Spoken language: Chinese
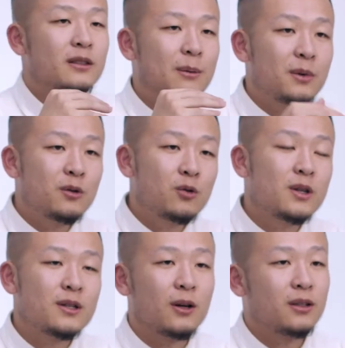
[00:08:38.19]
他们
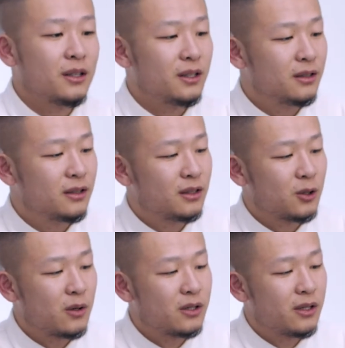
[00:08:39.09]
最早的一个
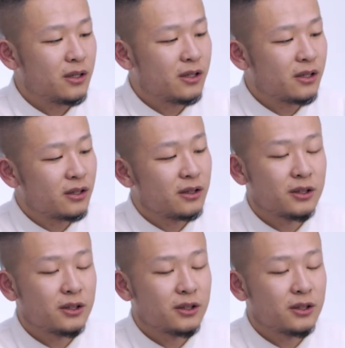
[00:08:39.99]
创始人是